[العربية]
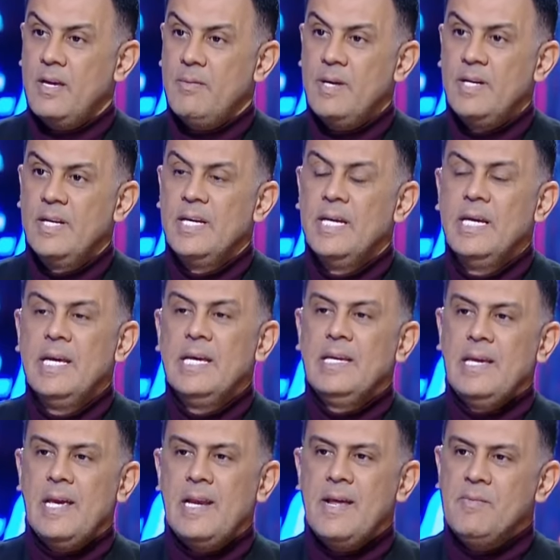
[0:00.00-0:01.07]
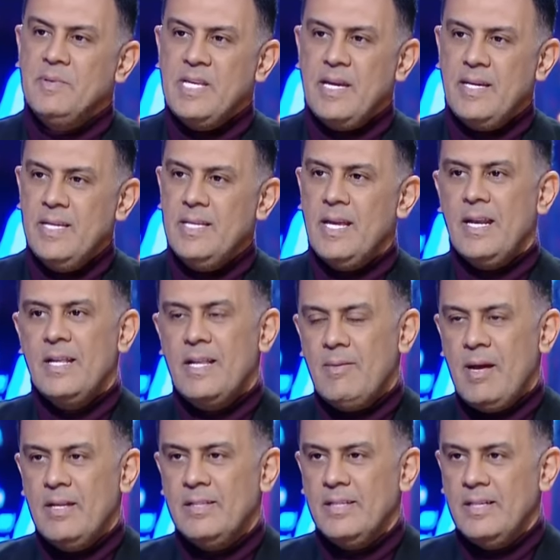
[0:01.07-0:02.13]
كمان يعني بالتاكيد انا
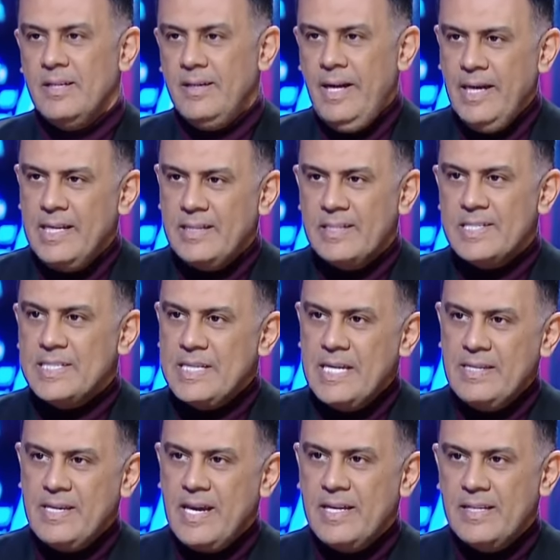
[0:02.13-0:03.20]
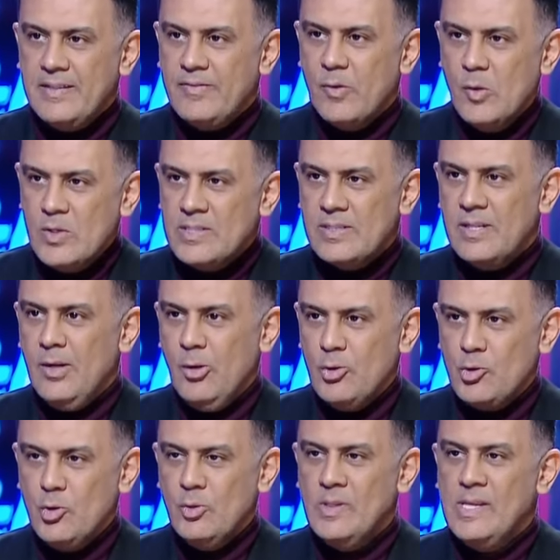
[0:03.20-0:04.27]
طبعا رحله الاستاد كانت في وسط
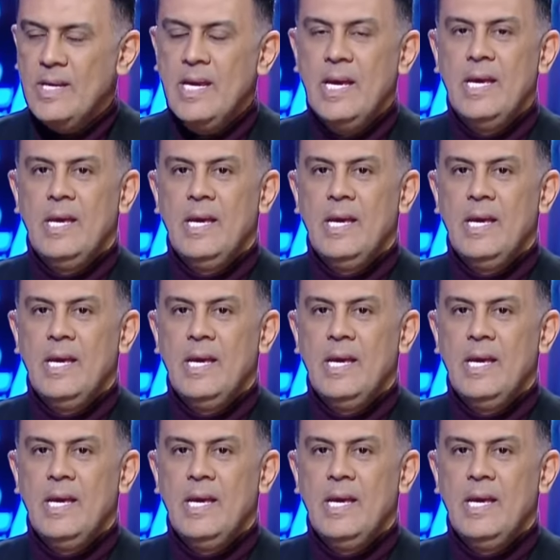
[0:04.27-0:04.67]
الحشود صحيح انت كنت